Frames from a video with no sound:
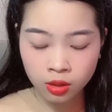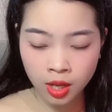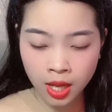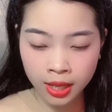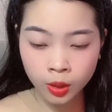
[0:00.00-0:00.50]

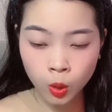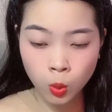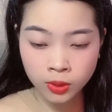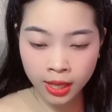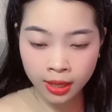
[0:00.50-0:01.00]
Lan
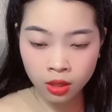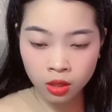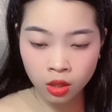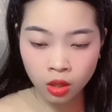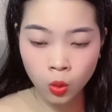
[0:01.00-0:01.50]
cũng thế,
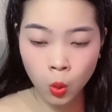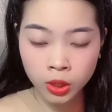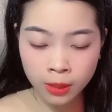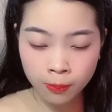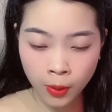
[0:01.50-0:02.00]
cô
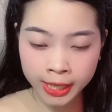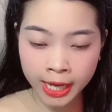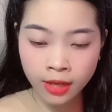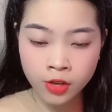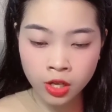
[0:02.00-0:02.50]
tìm mọi
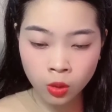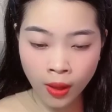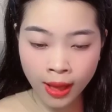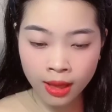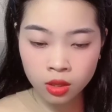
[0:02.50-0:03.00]
cách vượt
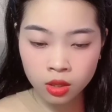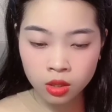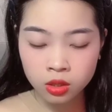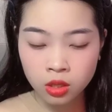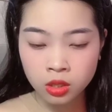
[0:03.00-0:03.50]
qua,
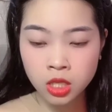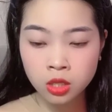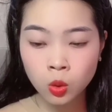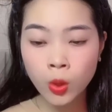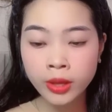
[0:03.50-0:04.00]

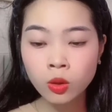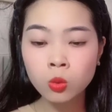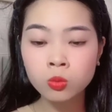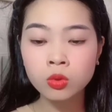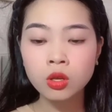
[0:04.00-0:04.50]
nhưng cuối
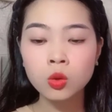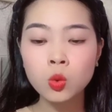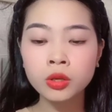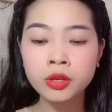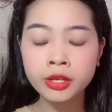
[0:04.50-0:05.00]
cùng
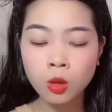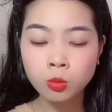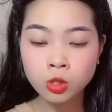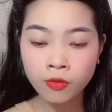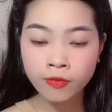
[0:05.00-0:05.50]
cuộc đời
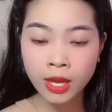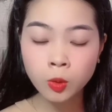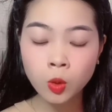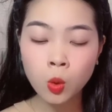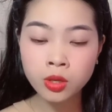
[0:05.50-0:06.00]
không cho phép
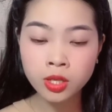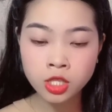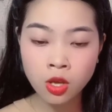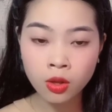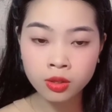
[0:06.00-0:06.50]
cô lựa
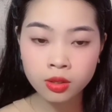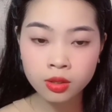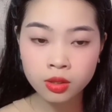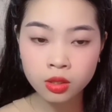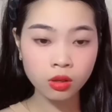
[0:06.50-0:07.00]
chọn.
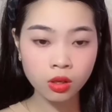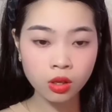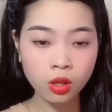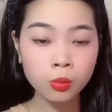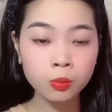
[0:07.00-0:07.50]

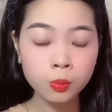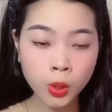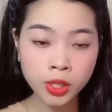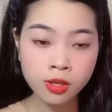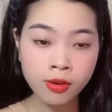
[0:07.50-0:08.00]

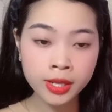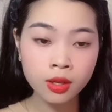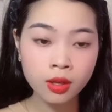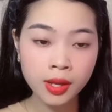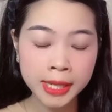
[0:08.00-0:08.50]
Mỗi người
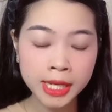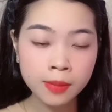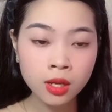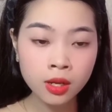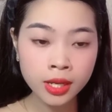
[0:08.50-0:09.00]
khi
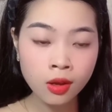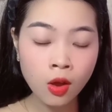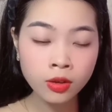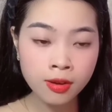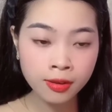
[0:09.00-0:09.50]
bước lên
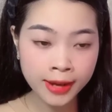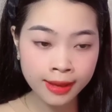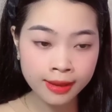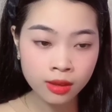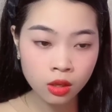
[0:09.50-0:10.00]
con đường
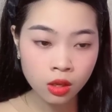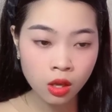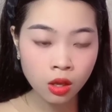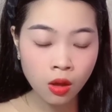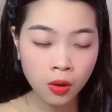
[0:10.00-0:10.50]
này
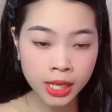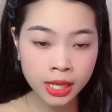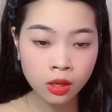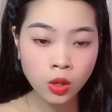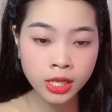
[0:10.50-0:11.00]
có
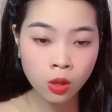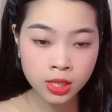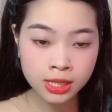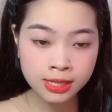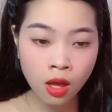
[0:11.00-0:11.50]
thể có nhiều
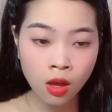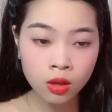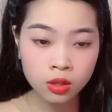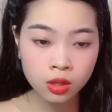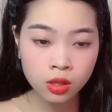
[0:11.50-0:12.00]
lý do,
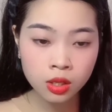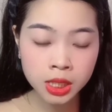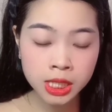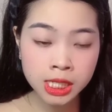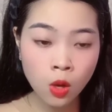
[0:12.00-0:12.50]

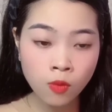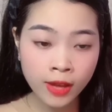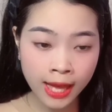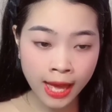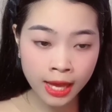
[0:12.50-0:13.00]
nhưng không
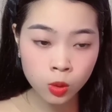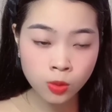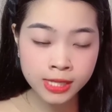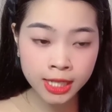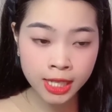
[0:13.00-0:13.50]
phải ai
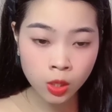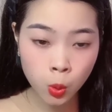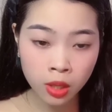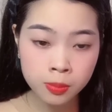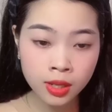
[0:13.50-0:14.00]
cũng sẽ tình
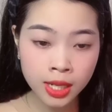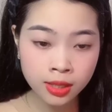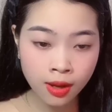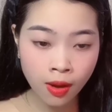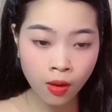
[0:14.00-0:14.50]
nguyện bước
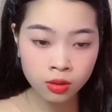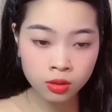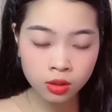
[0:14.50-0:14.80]
lên nó.